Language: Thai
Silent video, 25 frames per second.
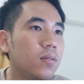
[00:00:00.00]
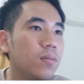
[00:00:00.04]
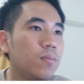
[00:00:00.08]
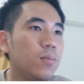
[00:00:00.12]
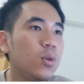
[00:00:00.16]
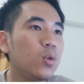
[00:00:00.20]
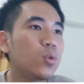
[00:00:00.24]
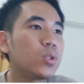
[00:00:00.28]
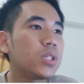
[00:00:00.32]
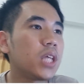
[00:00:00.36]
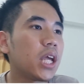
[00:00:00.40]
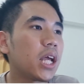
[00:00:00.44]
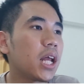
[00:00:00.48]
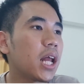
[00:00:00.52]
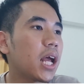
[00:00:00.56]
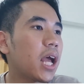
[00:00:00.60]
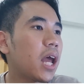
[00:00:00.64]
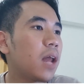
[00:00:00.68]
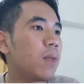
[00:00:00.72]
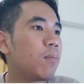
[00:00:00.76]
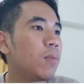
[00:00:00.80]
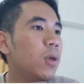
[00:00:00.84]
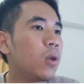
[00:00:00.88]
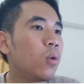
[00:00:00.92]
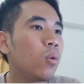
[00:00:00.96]
มิวสิกแล้วกั
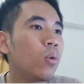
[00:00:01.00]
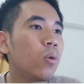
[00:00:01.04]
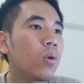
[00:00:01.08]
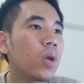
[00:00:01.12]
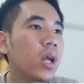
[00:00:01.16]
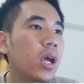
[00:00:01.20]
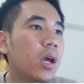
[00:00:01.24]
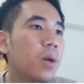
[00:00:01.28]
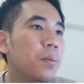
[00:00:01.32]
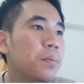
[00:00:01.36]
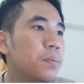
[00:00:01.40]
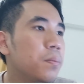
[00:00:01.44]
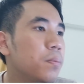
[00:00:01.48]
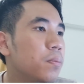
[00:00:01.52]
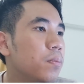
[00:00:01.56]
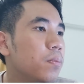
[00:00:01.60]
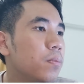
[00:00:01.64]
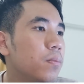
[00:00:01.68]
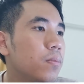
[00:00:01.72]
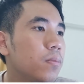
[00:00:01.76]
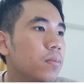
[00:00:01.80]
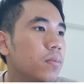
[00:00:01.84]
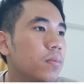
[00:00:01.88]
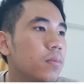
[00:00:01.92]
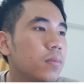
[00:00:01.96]
นไม่รู้นะครับ
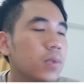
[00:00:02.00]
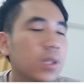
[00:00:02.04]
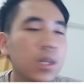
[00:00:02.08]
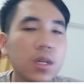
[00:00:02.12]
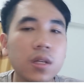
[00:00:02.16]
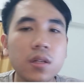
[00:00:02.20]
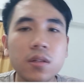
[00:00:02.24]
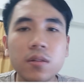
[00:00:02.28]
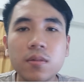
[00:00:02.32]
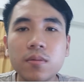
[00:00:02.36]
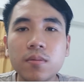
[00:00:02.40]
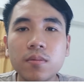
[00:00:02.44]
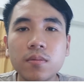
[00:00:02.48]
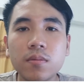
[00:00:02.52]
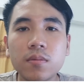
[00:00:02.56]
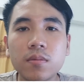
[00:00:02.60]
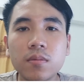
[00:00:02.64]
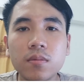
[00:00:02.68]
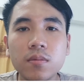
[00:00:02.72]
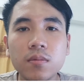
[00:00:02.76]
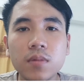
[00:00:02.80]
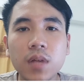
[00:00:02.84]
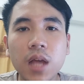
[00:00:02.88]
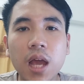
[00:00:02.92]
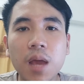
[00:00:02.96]
ถ้า
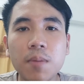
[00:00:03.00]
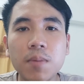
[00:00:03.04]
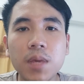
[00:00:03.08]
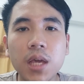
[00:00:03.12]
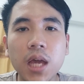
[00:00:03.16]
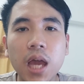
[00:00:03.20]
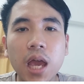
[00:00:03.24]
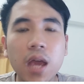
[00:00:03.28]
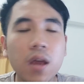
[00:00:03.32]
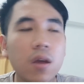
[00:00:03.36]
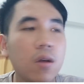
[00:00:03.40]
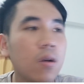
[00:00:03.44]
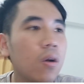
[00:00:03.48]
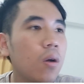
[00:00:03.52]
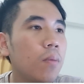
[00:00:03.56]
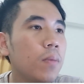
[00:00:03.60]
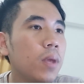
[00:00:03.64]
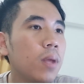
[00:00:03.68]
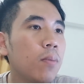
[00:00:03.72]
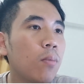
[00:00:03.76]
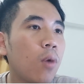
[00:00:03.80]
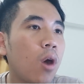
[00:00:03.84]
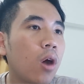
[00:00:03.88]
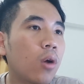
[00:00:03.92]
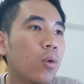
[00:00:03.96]
ใครมีใครก็คอมเม
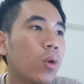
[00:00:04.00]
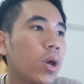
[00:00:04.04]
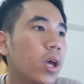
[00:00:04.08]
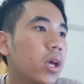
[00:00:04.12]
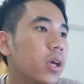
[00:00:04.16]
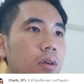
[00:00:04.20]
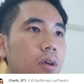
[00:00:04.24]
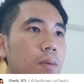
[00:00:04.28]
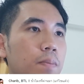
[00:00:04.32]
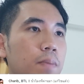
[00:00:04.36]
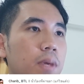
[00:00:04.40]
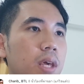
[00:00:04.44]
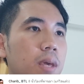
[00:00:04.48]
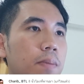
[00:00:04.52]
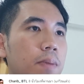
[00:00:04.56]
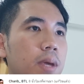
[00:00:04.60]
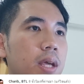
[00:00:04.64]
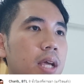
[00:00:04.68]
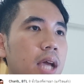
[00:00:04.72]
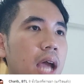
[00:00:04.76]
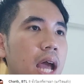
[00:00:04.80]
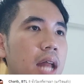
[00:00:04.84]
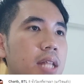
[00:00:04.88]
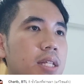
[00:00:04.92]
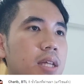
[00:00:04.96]
นต์บอกด้วยพี่ไป
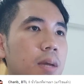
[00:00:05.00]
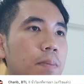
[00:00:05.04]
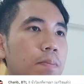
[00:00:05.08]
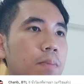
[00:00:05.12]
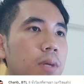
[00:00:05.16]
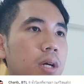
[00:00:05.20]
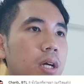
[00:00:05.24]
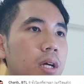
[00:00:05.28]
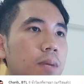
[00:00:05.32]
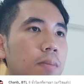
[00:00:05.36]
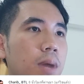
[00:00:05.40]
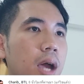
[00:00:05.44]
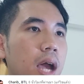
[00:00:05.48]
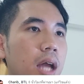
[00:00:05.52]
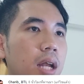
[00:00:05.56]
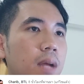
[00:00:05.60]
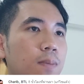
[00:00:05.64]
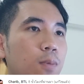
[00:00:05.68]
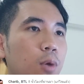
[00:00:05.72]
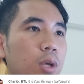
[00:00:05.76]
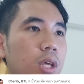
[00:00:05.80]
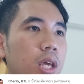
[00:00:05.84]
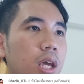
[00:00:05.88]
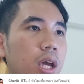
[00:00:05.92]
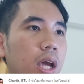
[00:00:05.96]
งานจับมือมาทั้ง
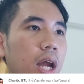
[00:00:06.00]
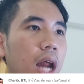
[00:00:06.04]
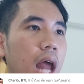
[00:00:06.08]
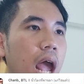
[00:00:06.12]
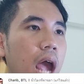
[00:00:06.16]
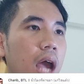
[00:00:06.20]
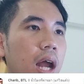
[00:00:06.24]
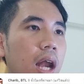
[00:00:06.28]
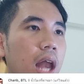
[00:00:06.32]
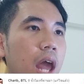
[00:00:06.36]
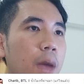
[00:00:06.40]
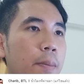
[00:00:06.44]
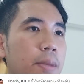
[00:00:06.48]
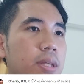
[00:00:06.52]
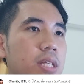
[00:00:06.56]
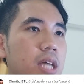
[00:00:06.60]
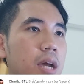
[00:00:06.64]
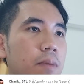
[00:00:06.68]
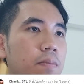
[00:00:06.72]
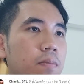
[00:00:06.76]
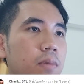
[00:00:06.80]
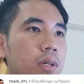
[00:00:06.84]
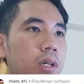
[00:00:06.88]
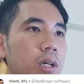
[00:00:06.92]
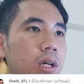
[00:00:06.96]
หมดกี่ครั้ง แล้วไปจั
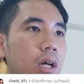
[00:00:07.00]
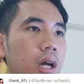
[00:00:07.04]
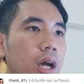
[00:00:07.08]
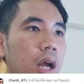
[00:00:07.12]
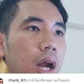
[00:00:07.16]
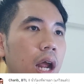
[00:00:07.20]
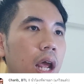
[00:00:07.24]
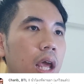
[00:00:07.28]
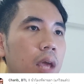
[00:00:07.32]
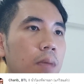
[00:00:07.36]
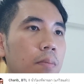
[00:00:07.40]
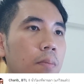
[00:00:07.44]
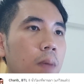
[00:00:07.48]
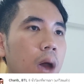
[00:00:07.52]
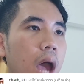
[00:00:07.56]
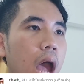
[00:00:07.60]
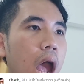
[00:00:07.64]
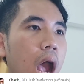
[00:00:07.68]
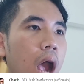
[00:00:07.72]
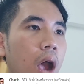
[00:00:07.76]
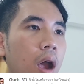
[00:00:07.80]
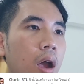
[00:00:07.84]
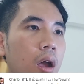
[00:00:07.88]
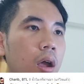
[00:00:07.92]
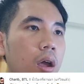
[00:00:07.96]
บมือใครบ้าง
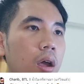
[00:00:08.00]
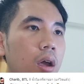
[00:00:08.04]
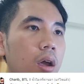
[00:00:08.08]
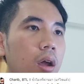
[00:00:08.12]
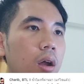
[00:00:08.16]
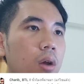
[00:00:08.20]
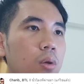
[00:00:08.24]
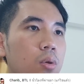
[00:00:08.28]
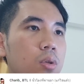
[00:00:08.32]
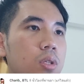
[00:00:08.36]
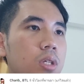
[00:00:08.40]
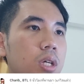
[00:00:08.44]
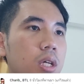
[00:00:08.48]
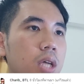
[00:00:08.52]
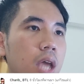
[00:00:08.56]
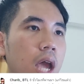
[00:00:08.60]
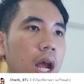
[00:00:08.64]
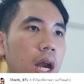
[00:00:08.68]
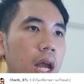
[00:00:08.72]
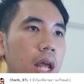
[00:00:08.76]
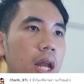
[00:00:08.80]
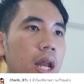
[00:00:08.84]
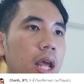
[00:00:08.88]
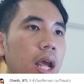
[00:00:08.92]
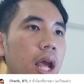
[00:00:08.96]
รู้สึกอย่าง
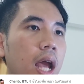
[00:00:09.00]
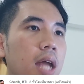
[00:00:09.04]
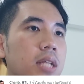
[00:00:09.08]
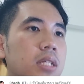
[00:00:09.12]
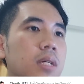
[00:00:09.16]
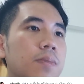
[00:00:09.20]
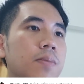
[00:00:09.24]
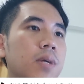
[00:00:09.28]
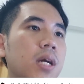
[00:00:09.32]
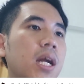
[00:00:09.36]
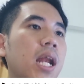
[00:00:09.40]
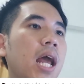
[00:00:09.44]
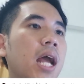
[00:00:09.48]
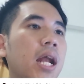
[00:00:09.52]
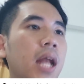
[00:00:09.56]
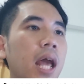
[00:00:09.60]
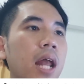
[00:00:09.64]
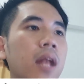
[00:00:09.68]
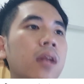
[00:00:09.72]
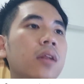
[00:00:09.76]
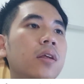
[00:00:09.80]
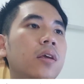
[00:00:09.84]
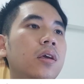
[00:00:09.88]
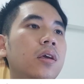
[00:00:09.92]
ไรในงานจับมือครั้งนั้น